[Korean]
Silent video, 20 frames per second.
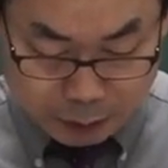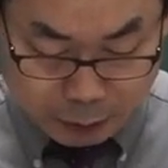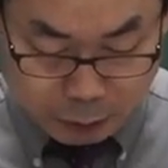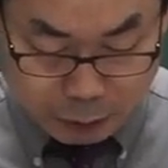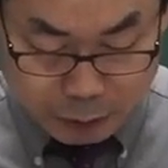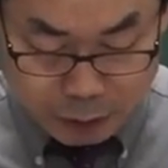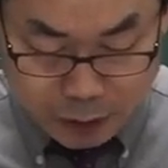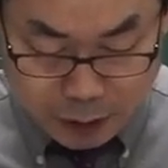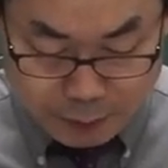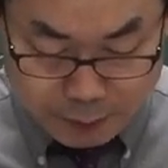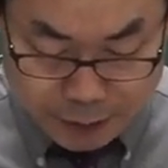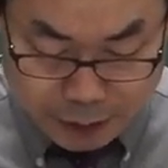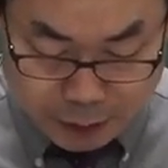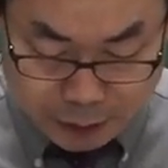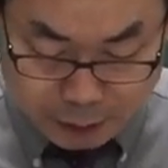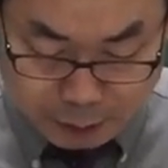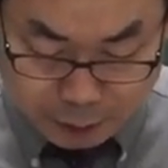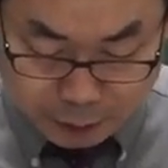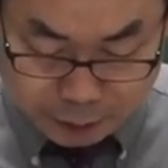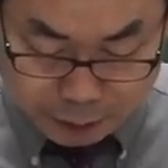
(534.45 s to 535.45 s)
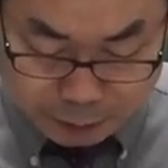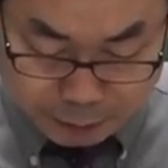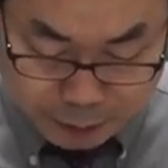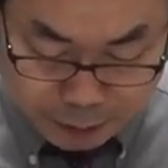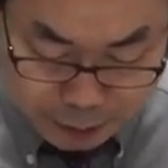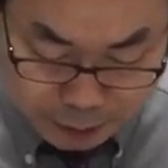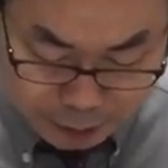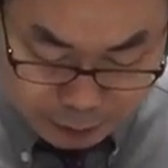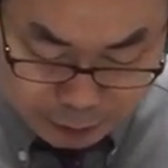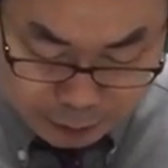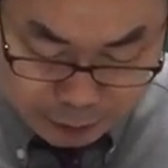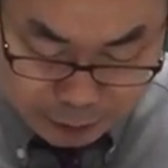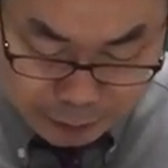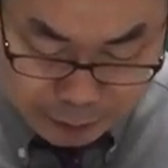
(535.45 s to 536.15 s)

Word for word: 동그라미 1을 보시면은